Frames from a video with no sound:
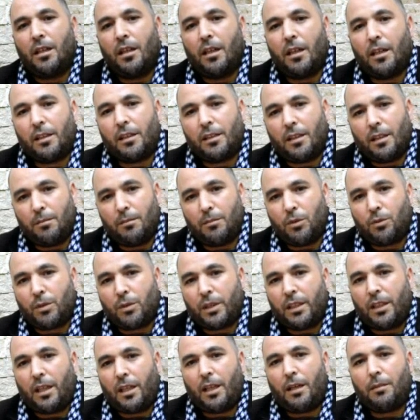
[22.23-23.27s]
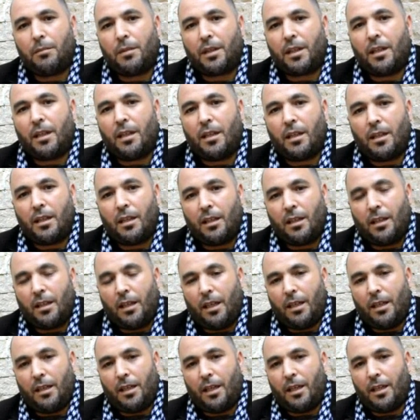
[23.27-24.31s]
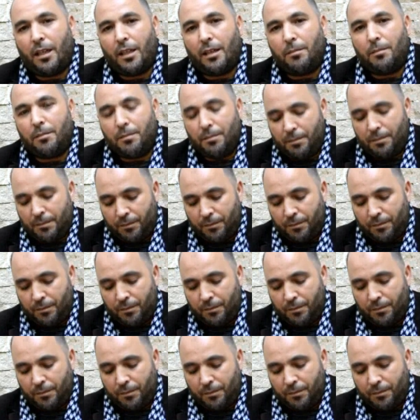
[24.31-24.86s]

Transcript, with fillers: هذا الموقع عبر العالم